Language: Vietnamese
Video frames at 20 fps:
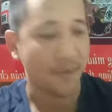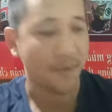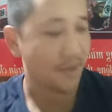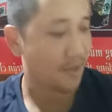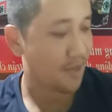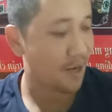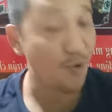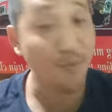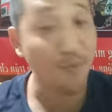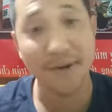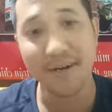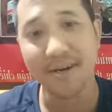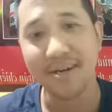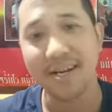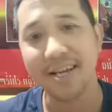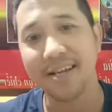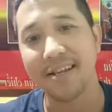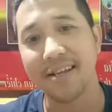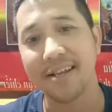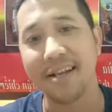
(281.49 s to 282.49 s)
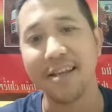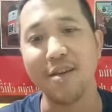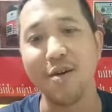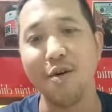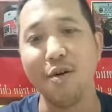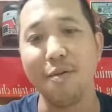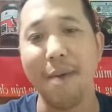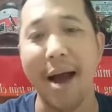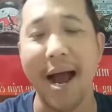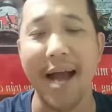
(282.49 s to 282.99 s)
để uống miếng nước đi để
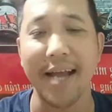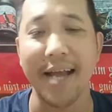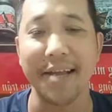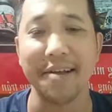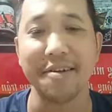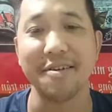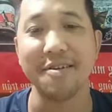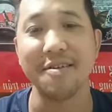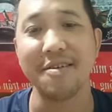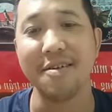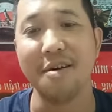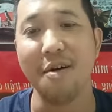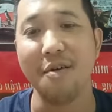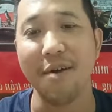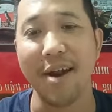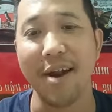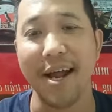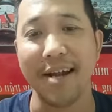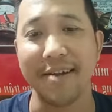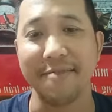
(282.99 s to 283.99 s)
vô bài cho nó ngon lành.